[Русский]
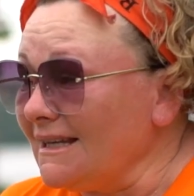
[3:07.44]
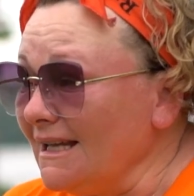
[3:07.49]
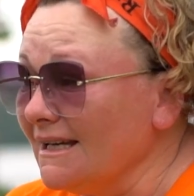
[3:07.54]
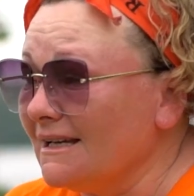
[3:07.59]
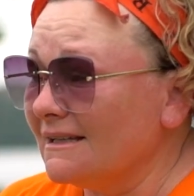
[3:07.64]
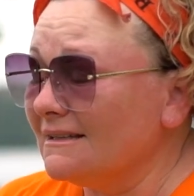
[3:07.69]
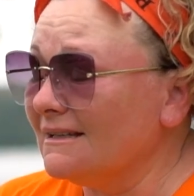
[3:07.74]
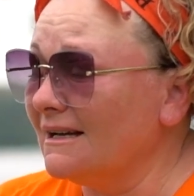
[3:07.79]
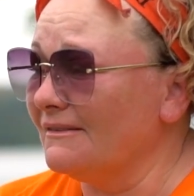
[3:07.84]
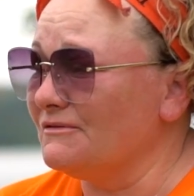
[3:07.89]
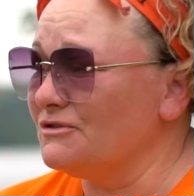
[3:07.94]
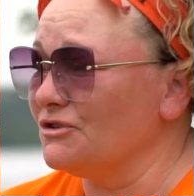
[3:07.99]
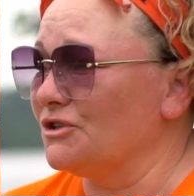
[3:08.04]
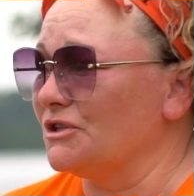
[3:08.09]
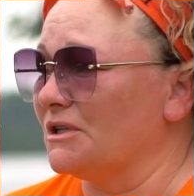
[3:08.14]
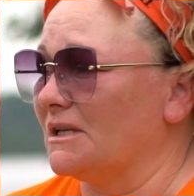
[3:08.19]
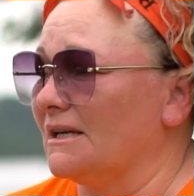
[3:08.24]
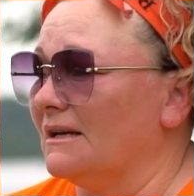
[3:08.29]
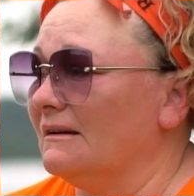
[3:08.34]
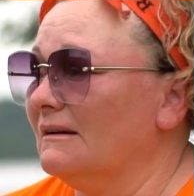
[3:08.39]
И когда я
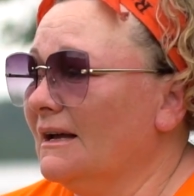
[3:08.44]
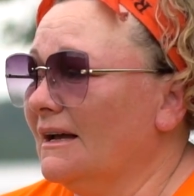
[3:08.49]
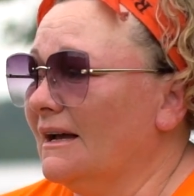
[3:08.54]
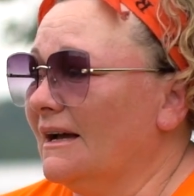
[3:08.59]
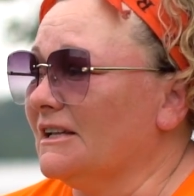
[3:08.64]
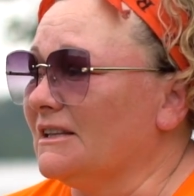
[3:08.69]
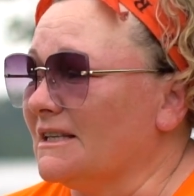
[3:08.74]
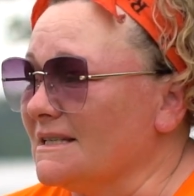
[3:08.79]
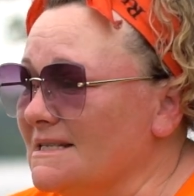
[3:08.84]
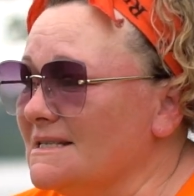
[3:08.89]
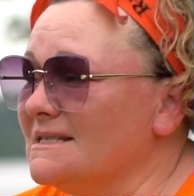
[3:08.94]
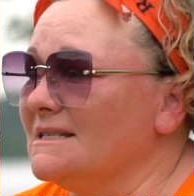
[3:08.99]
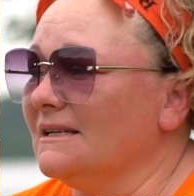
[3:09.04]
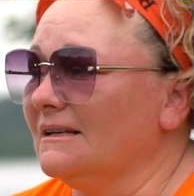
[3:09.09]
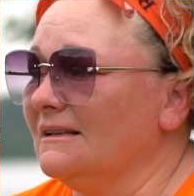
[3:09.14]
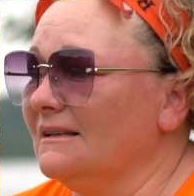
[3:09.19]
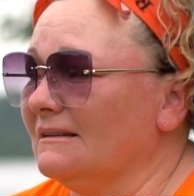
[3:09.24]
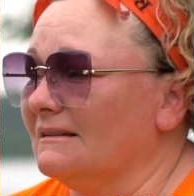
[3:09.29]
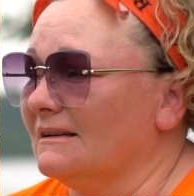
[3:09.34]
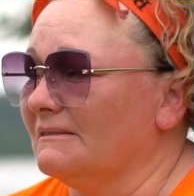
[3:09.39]
все-таки это
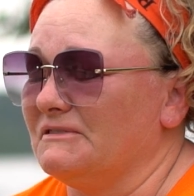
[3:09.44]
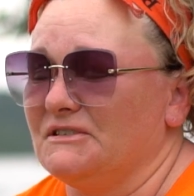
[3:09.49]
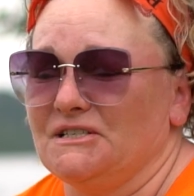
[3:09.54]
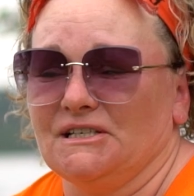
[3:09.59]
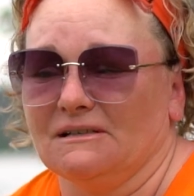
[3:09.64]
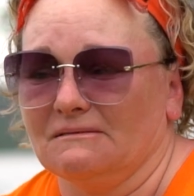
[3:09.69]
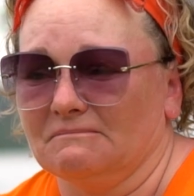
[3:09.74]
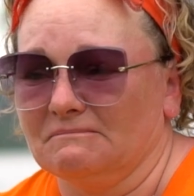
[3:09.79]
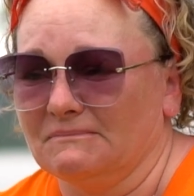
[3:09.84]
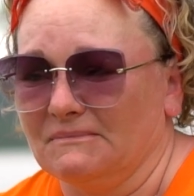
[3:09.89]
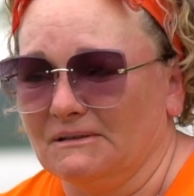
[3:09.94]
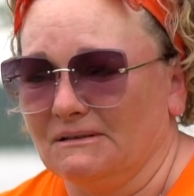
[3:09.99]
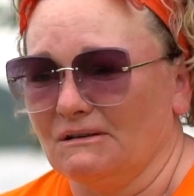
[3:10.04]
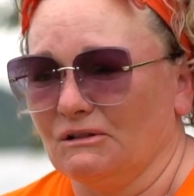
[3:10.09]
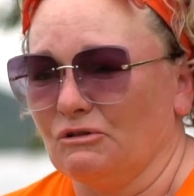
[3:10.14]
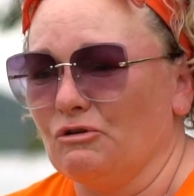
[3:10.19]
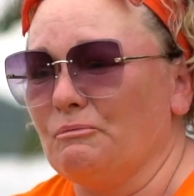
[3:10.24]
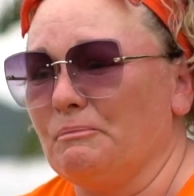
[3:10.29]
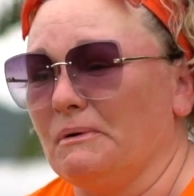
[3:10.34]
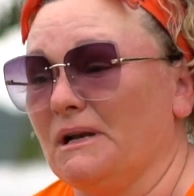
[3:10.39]
сделала, все
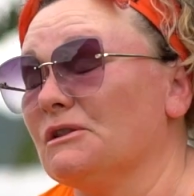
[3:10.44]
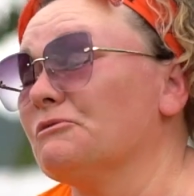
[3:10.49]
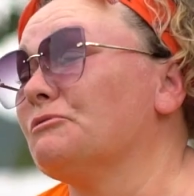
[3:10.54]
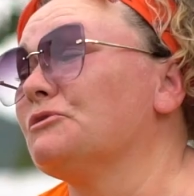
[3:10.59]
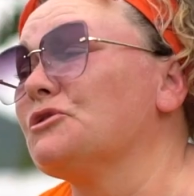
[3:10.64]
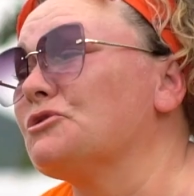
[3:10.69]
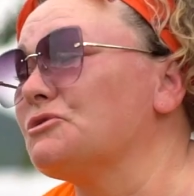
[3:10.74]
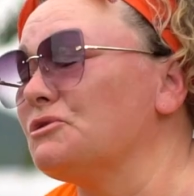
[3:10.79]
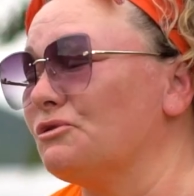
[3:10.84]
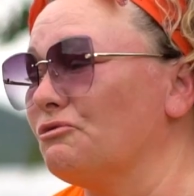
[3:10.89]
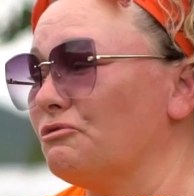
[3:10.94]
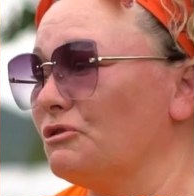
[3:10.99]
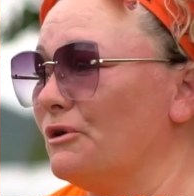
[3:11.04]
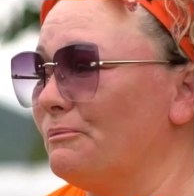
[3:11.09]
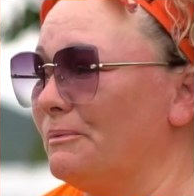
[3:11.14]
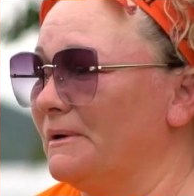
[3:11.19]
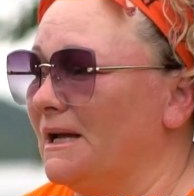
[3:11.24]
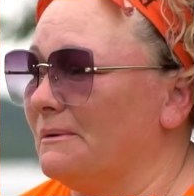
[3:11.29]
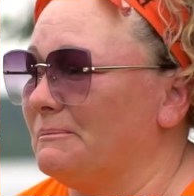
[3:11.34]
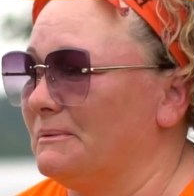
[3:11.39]
хлопали, ну, друг другу хлопали,